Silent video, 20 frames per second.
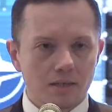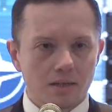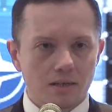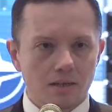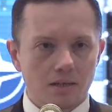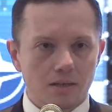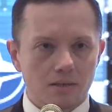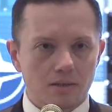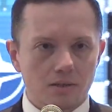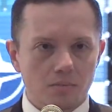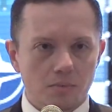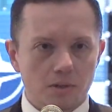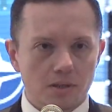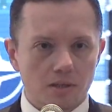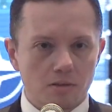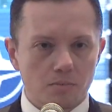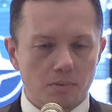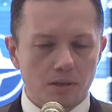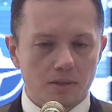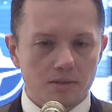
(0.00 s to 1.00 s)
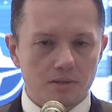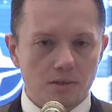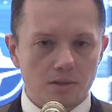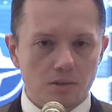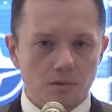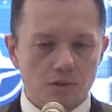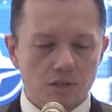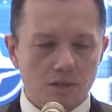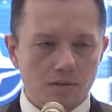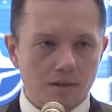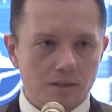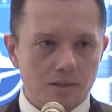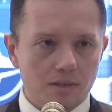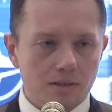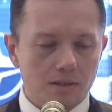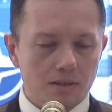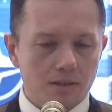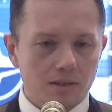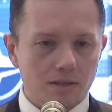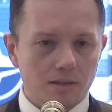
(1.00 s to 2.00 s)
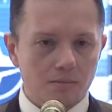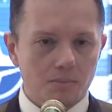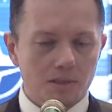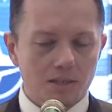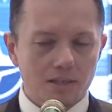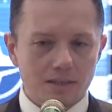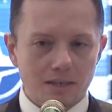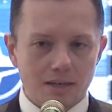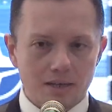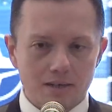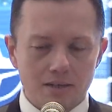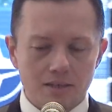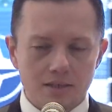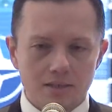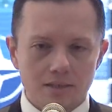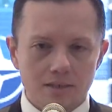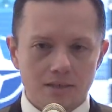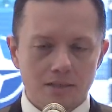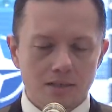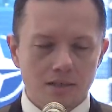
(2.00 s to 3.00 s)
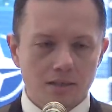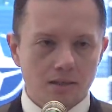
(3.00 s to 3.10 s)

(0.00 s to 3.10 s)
e, domenę operacyjną działań e, militarnych.